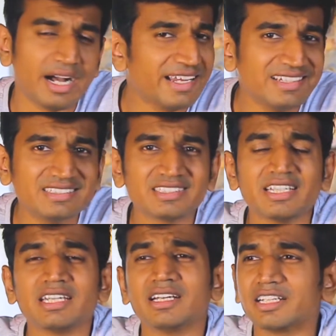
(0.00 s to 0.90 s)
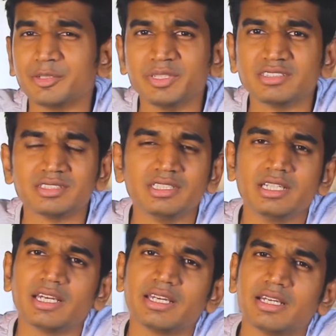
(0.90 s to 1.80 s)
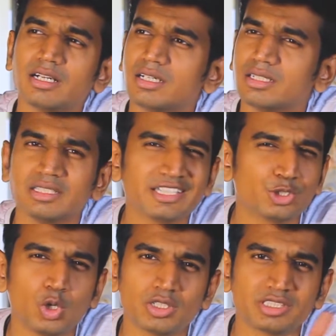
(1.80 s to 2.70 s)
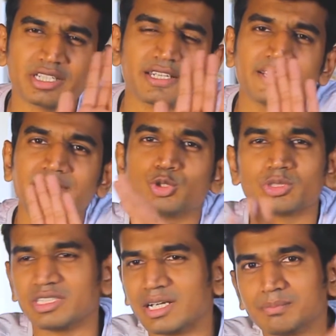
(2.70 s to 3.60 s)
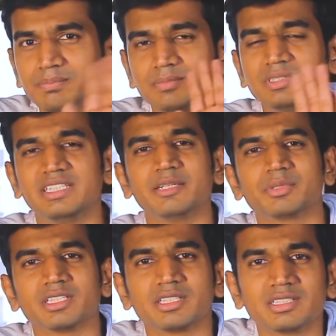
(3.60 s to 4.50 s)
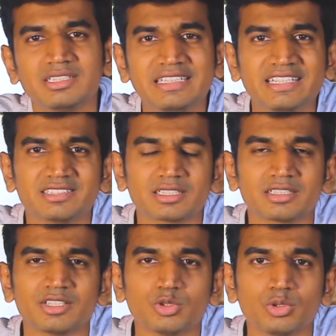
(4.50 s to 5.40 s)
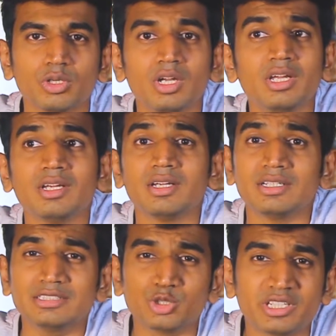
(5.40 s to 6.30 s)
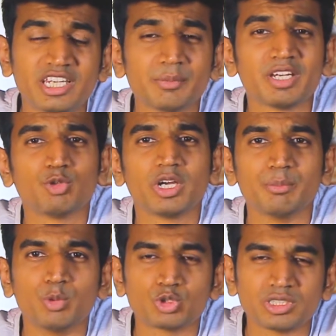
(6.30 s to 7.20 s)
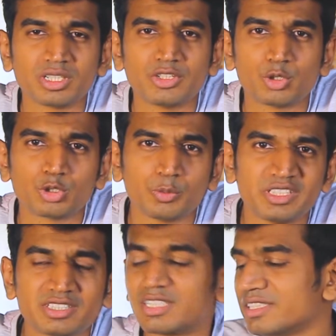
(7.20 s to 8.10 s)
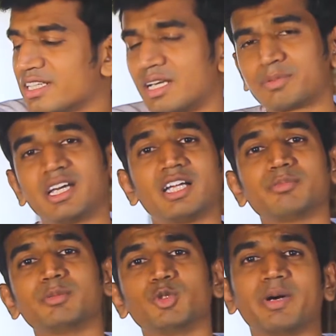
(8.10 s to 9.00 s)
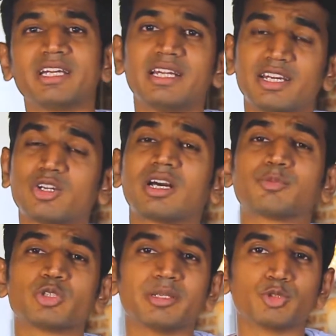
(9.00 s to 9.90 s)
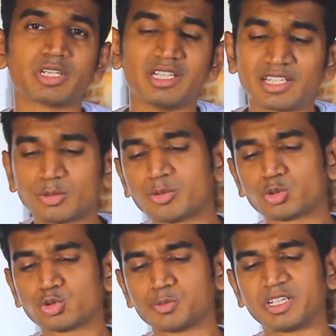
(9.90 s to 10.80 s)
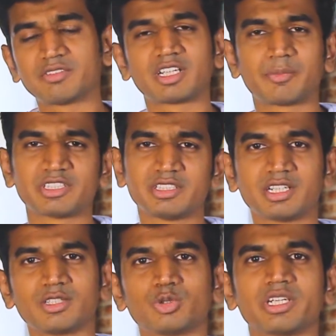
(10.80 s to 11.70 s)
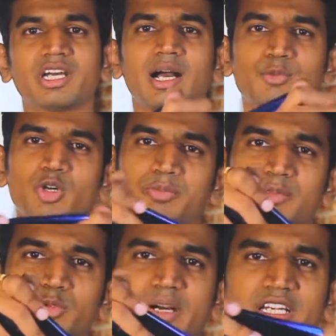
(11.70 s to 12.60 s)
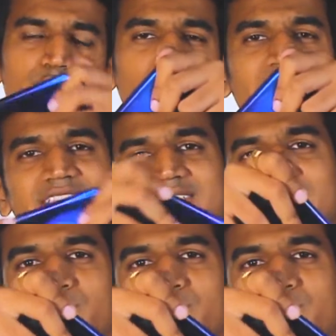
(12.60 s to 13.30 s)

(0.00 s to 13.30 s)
आइलैंड्स हैं अरेबियन सी है एक दो और जगह हैं जो कि आप गेम के अंदर देख सकते हो जो गेम है वो है मोशन कंट्रोल तो बेसिकली अगर आपके हाथ में मोबाइल है और अगर आपको गेम को खेलना है तो बटन वगैरह प्रेस नहीं करने होंगे आपको अपने मोबाइल को ऐसे ऐसे